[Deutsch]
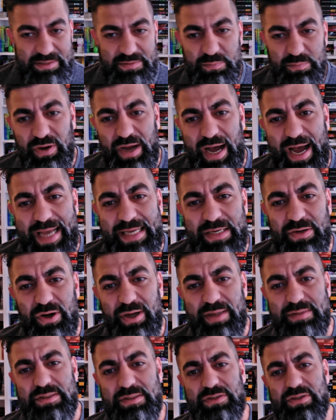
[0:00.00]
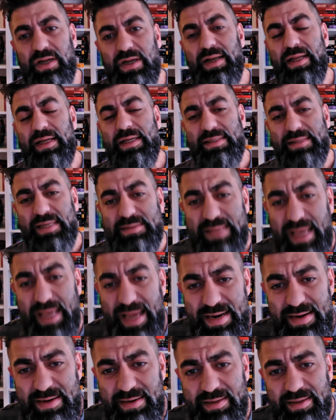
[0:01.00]
Buch einordnen soll. Das
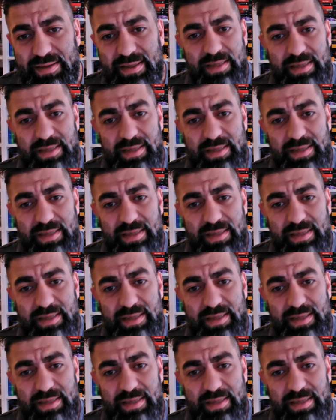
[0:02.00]
Ende,